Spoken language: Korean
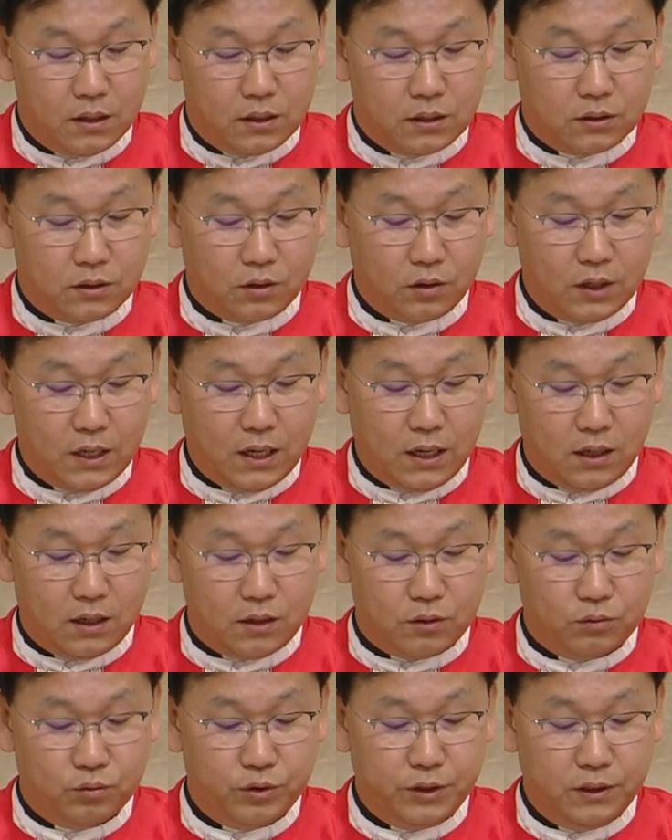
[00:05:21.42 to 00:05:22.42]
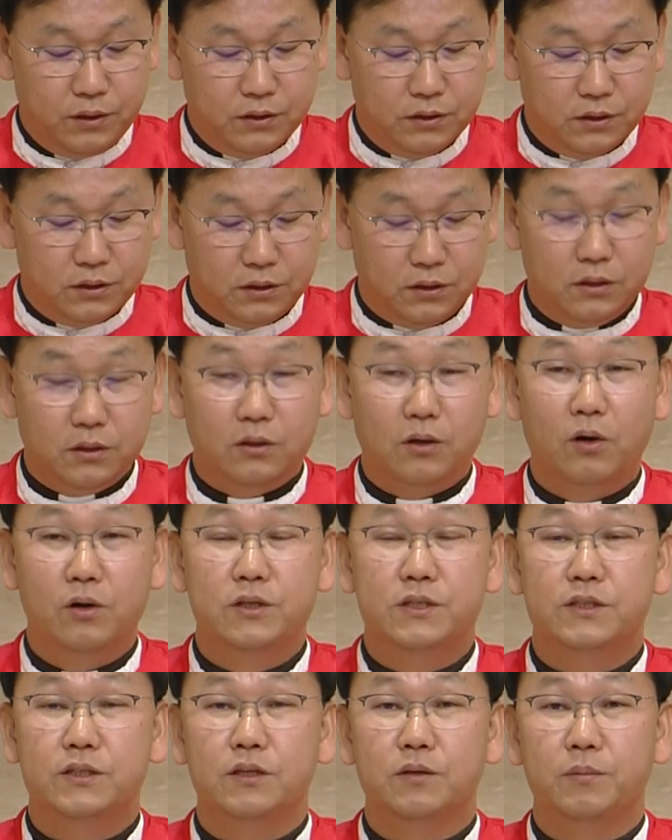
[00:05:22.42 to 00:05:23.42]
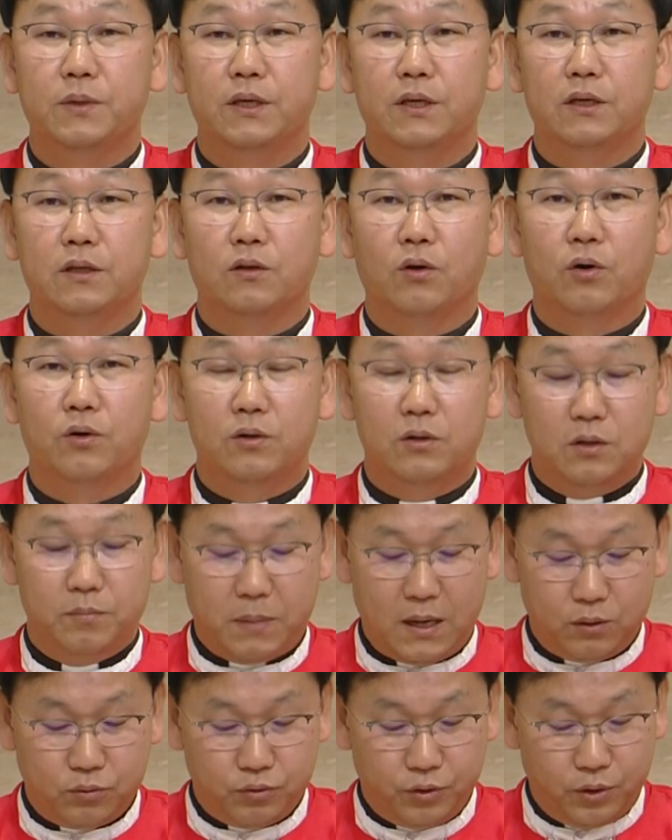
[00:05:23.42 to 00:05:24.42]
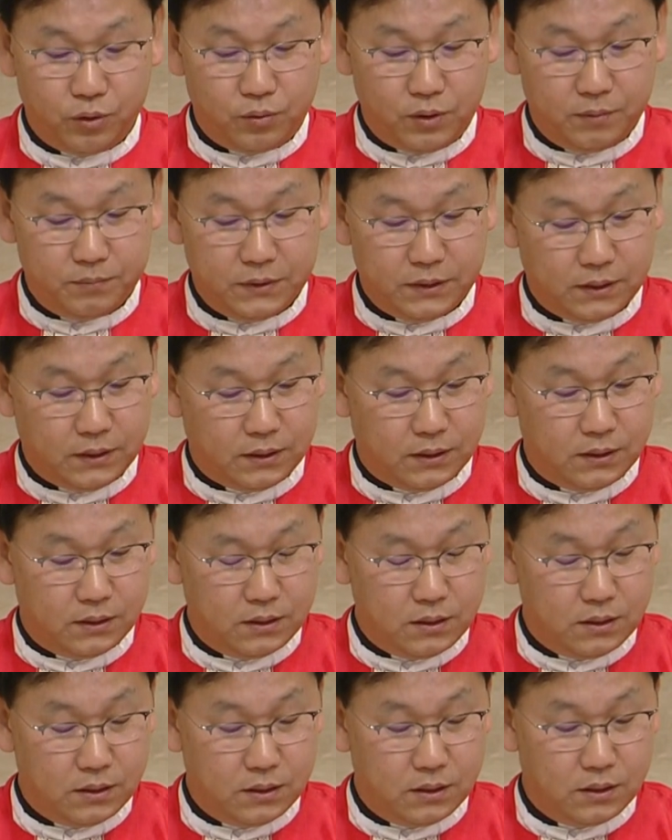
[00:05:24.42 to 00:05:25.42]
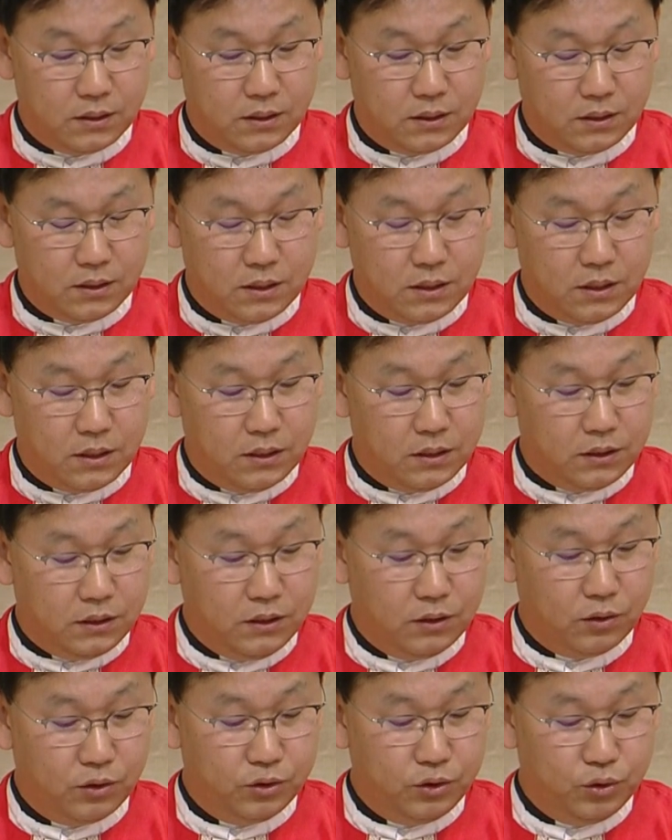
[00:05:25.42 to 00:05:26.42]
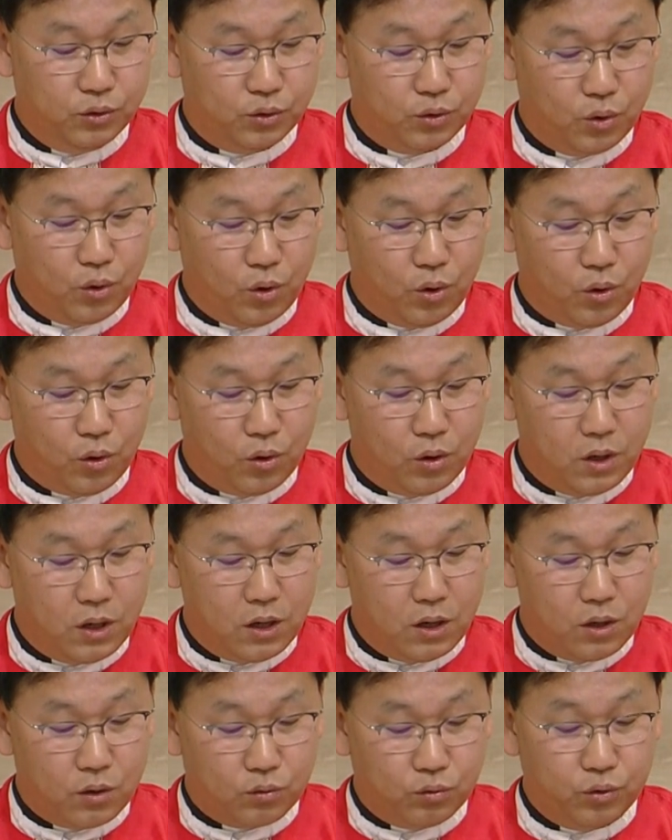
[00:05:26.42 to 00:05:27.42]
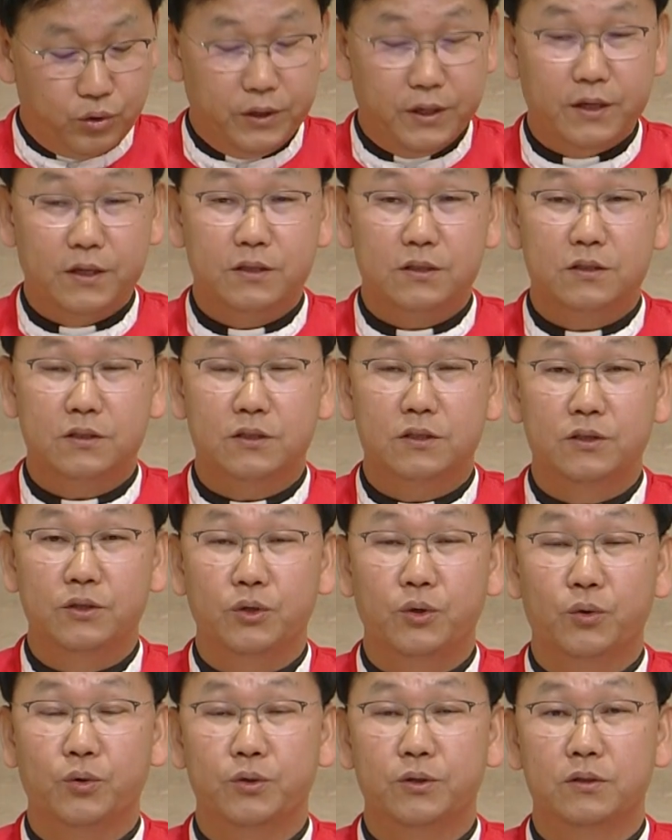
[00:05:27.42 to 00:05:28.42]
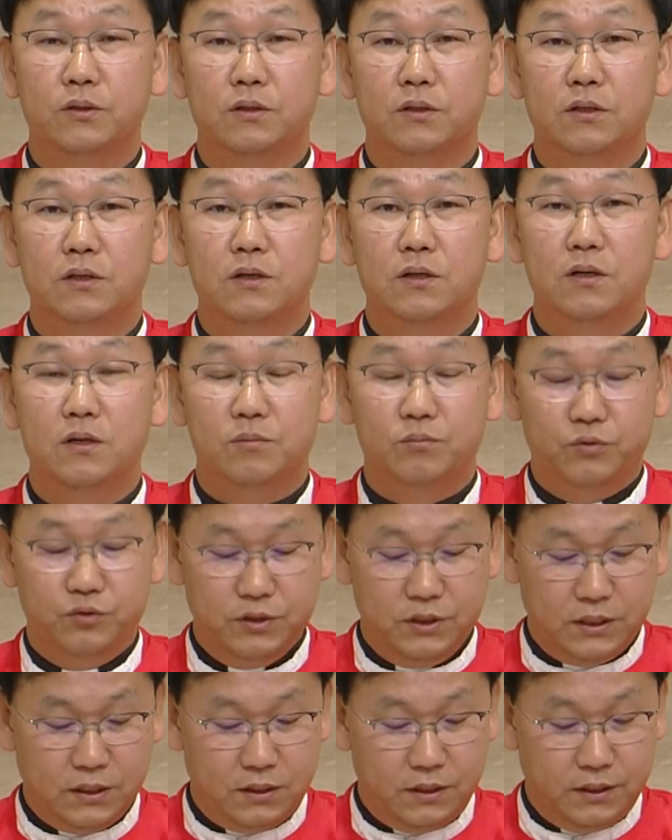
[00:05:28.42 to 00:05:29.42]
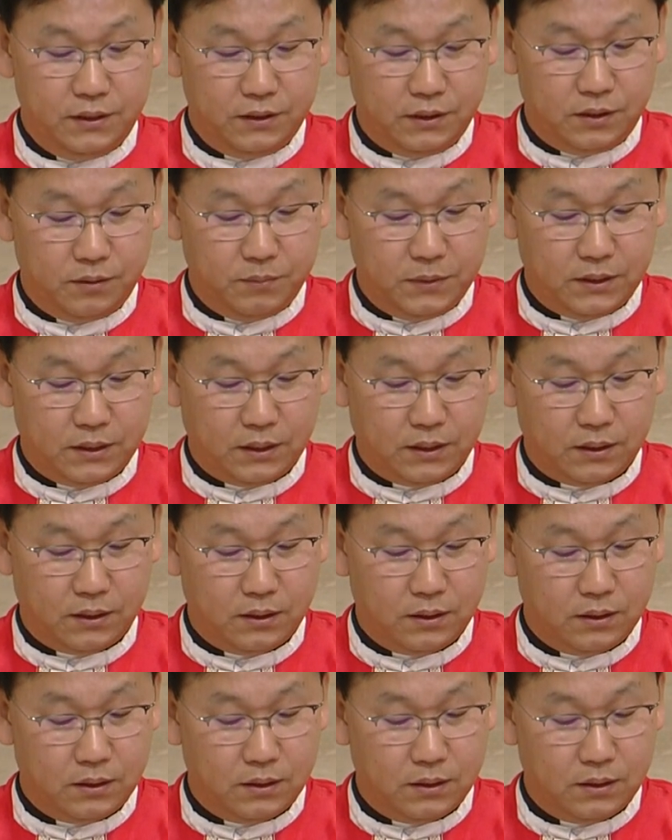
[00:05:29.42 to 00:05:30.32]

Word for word: 그러나 우리는 열심히 너를 바꾸려고 합니다. 이런 이유로 우리의 친교는늘 문제를 일으킵니다.